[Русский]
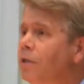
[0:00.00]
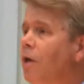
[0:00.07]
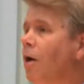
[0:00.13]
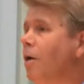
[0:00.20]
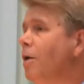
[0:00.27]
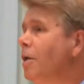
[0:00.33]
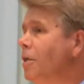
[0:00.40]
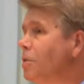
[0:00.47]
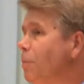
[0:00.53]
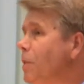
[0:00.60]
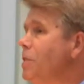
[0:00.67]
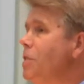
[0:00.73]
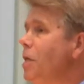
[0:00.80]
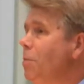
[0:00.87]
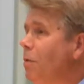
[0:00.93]
так,
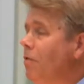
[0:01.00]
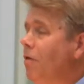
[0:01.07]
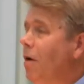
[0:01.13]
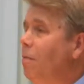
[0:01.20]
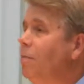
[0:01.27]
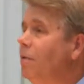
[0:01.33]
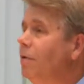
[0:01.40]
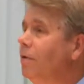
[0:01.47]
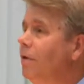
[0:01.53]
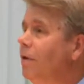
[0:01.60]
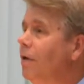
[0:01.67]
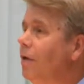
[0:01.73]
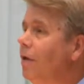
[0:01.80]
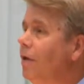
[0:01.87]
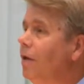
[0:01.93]
спасибо вам.
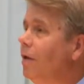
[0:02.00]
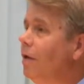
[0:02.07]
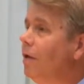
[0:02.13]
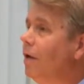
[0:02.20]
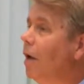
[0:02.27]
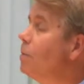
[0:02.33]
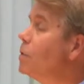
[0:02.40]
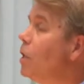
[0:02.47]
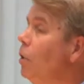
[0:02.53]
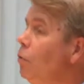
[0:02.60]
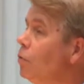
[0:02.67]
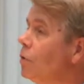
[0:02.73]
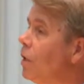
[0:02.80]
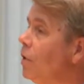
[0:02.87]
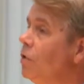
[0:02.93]

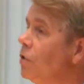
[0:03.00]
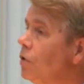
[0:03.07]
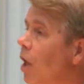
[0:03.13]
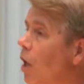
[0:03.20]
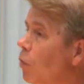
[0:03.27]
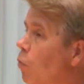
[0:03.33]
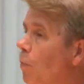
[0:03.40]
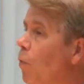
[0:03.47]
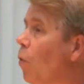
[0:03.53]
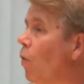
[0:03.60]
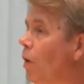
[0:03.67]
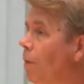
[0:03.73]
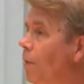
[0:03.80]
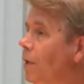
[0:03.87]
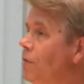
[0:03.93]
Абсолютно не так у
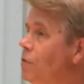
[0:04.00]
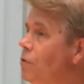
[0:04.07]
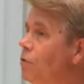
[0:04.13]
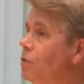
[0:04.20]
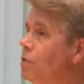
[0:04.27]
Бога, братья и